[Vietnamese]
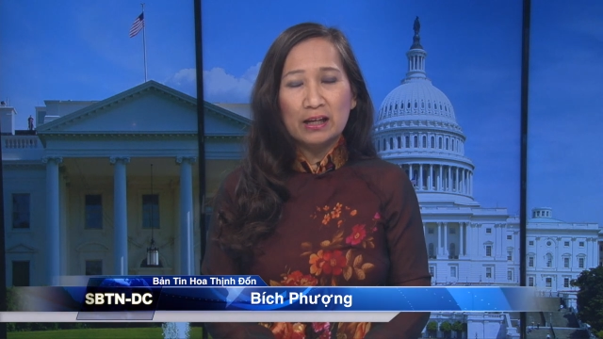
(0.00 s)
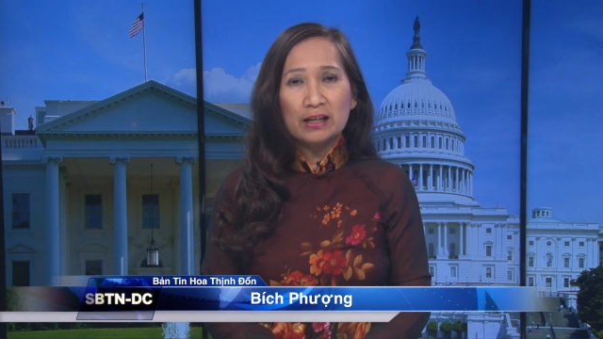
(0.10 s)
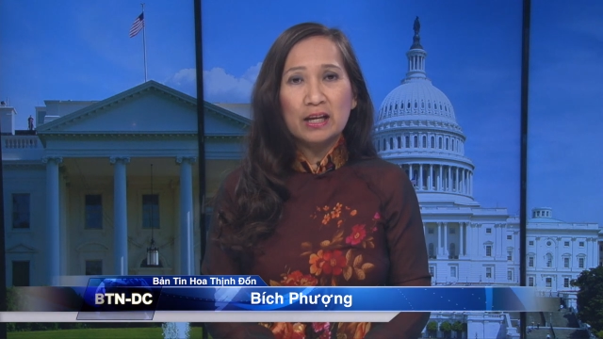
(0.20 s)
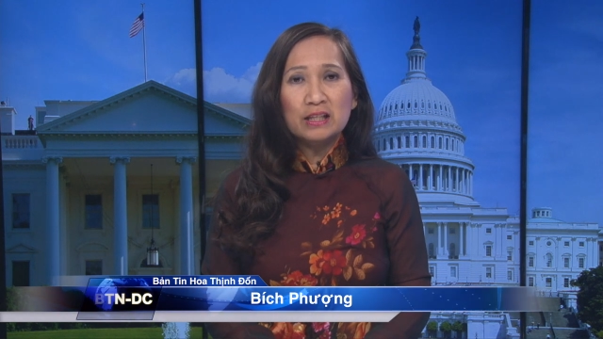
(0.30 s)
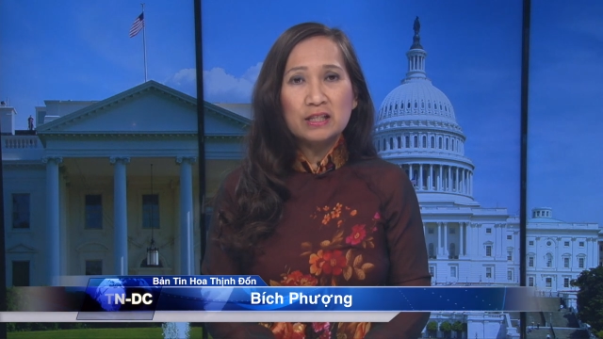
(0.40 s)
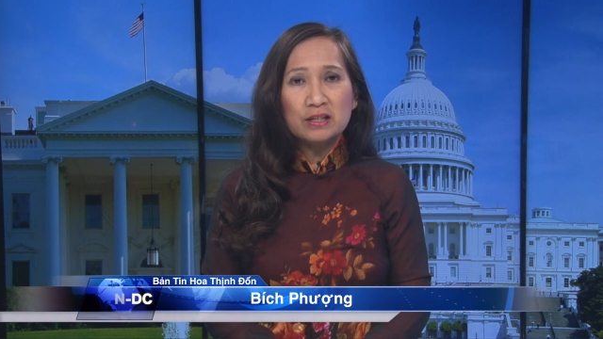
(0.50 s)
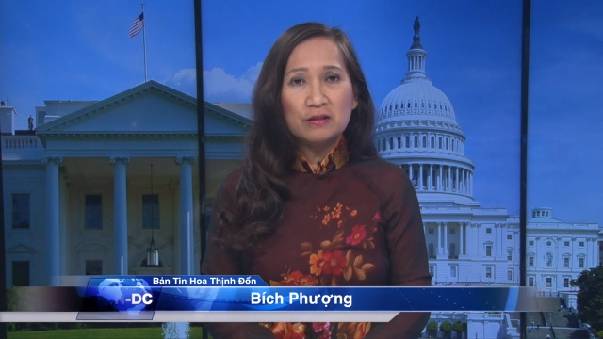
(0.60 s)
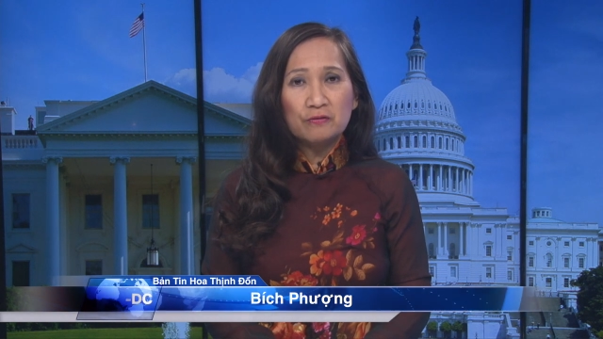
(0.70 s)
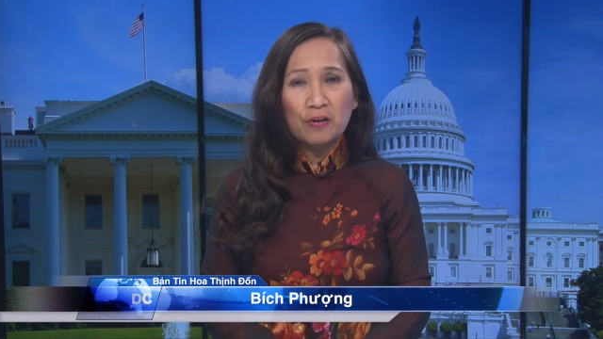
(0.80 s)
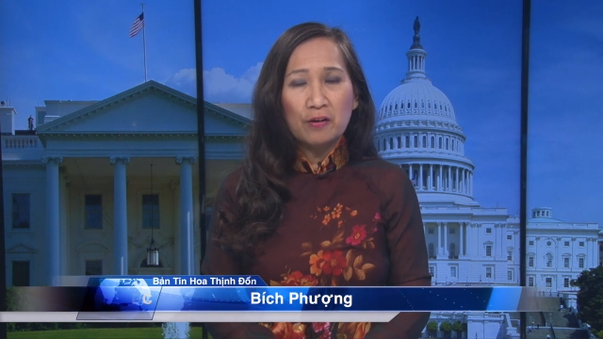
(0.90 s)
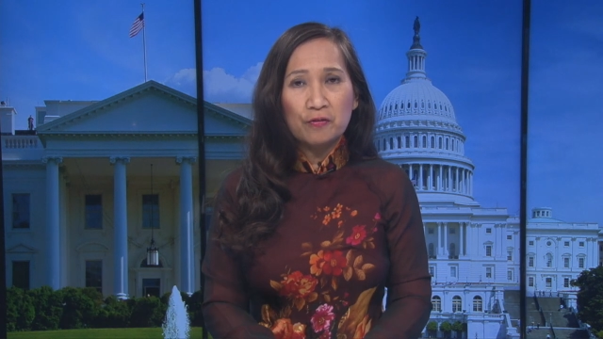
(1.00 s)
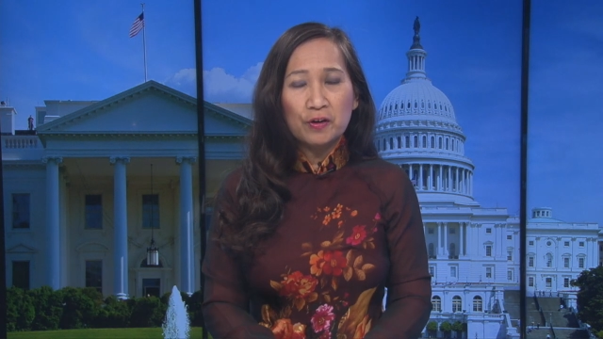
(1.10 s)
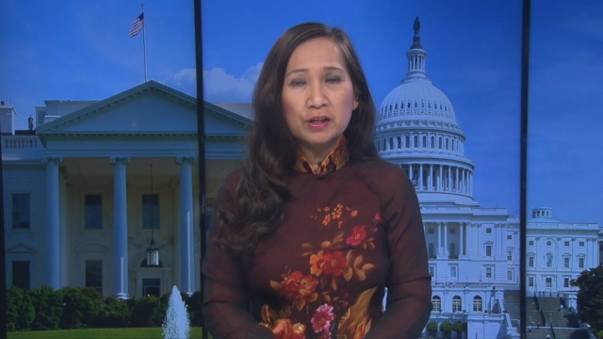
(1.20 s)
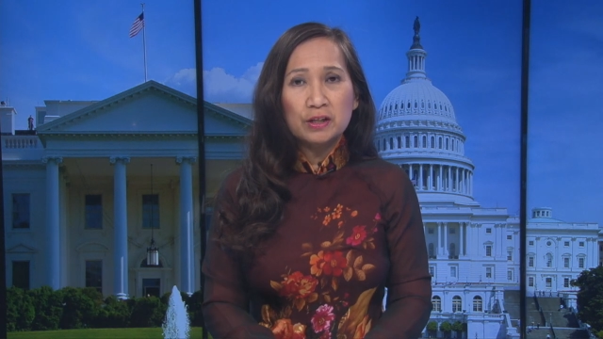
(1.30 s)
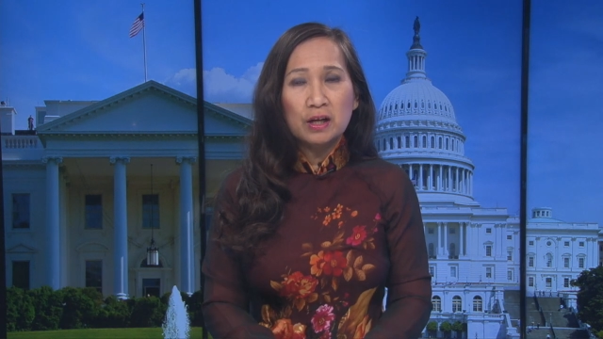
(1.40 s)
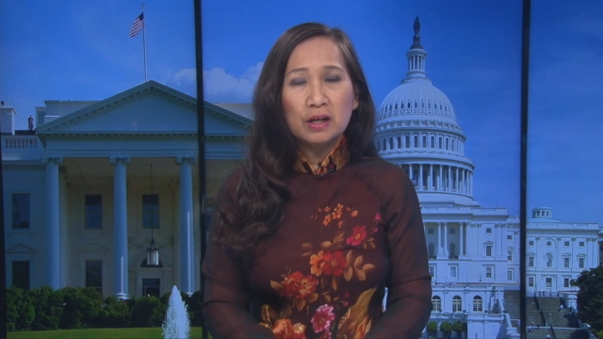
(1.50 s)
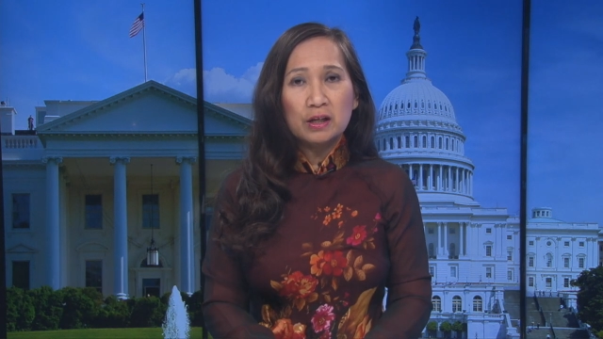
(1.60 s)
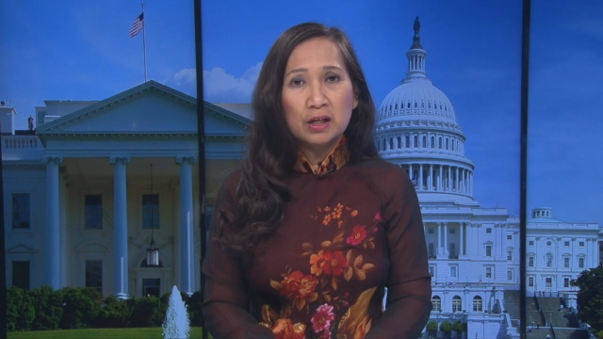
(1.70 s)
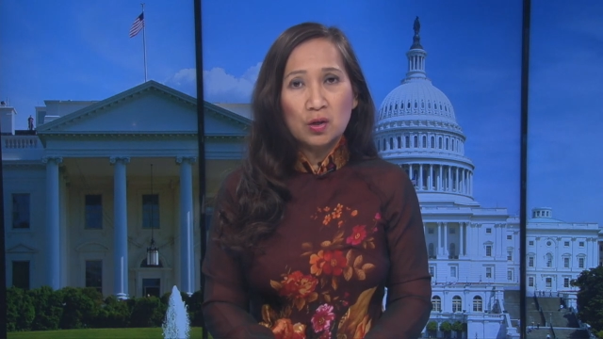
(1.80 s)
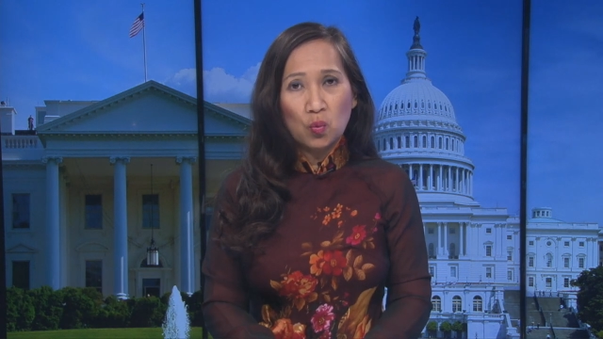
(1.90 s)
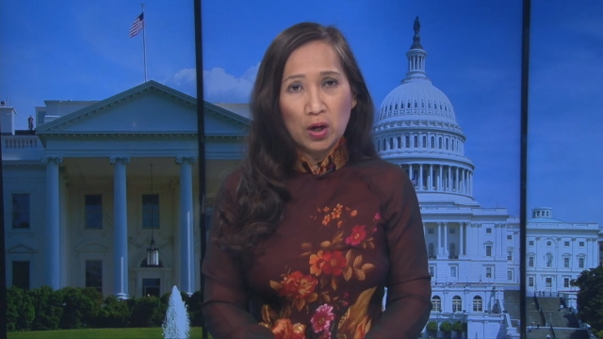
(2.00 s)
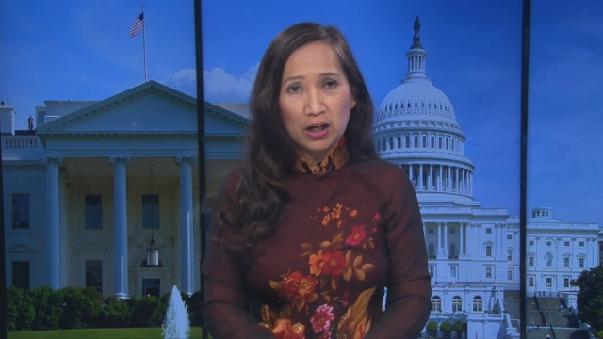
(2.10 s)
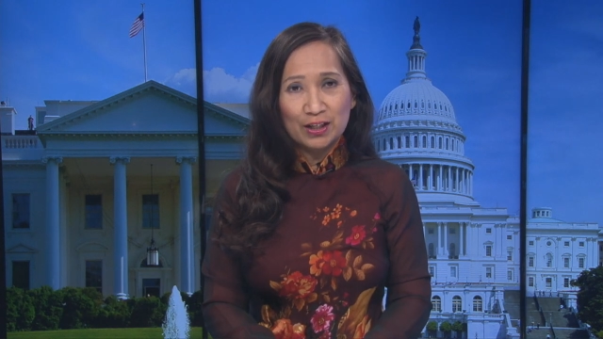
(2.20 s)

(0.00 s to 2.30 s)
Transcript: đến từ Frankfurt, Đức Quốc.